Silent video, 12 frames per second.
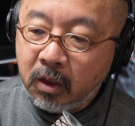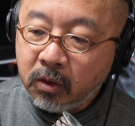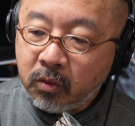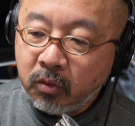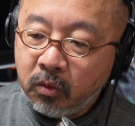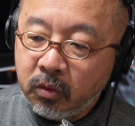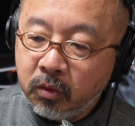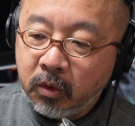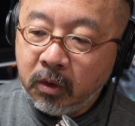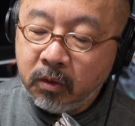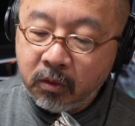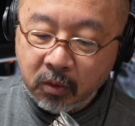そこの
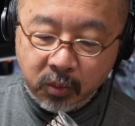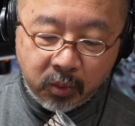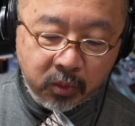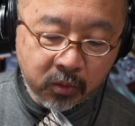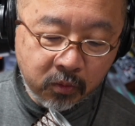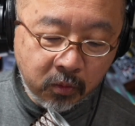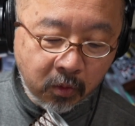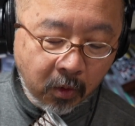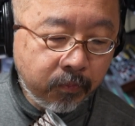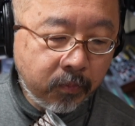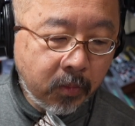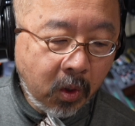ストリングスの部分を
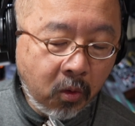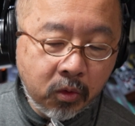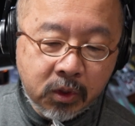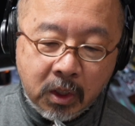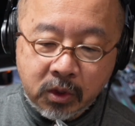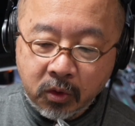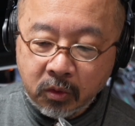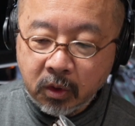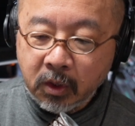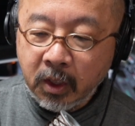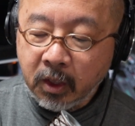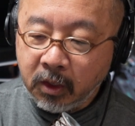本セクション
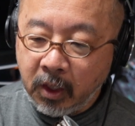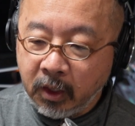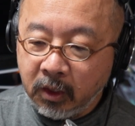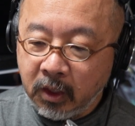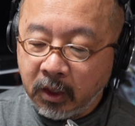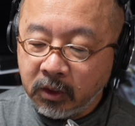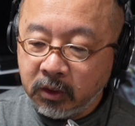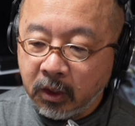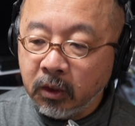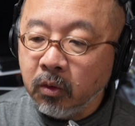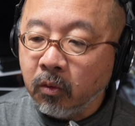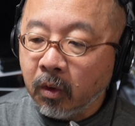で代替した
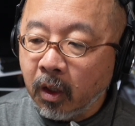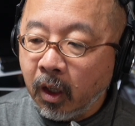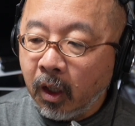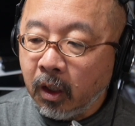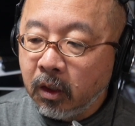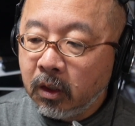りとか